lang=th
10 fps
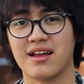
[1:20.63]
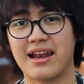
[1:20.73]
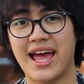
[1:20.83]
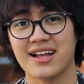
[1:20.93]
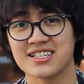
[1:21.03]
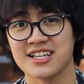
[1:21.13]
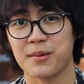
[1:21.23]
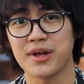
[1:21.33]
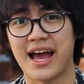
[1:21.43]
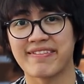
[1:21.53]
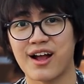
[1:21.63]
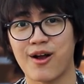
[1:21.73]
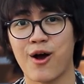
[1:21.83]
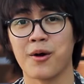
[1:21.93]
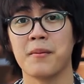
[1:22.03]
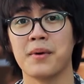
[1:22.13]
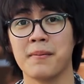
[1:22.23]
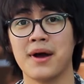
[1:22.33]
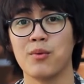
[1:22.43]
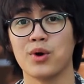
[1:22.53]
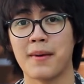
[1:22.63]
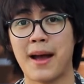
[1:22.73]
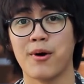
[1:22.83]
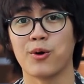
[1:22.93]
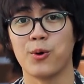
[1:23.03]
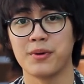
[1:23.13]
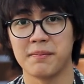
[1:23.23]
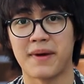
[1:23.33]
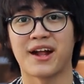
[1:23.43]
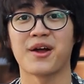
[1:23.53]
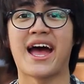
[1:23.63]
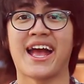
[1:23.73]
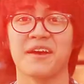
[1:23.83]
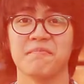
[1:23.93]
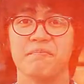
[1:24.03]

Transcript: และอาจจะเสริมด้วยขาตั้งกล้อง เพื่อเพิ่มคุณภาพของรูปขึ้นไปก็ได้ครับ